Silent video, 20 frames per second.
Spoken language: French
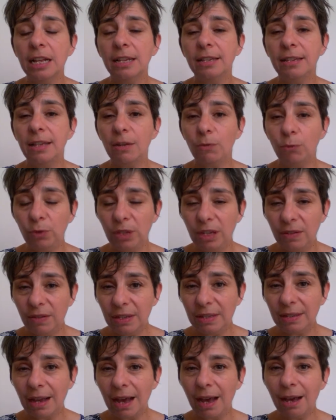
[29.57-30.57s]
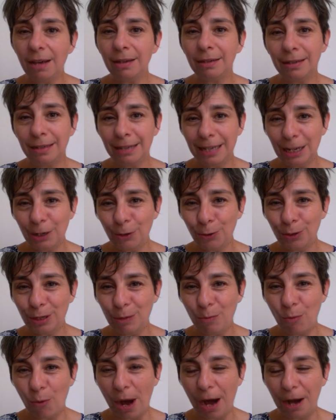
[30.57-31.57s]
ça vous évitera quelques
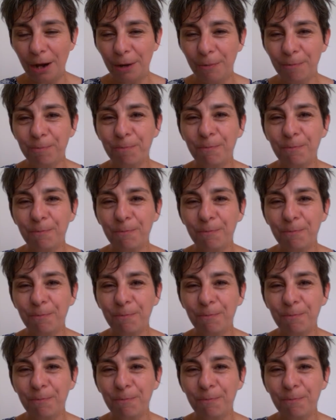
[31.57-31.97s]
déboires.